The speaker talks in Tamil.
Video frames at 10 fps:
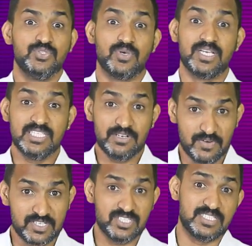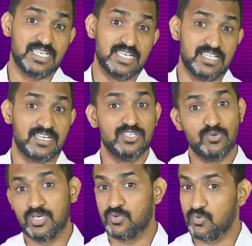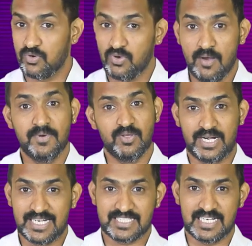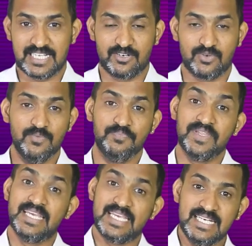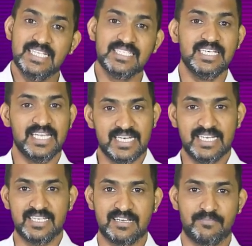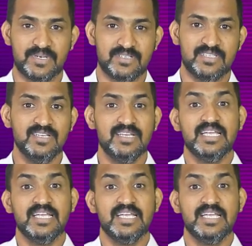ஸோ ஹெச்ஆர் ஃபங்க்ஷன்ஸ் என்னென்ன இருக்குன்றது உங்களுக்கு காமன் ஒரு அண்டர்ஸ்டாண்டிங் இருக்கும் இண்டஸ்ட்ரியில் என்ன இருக்குது அப்படின்றத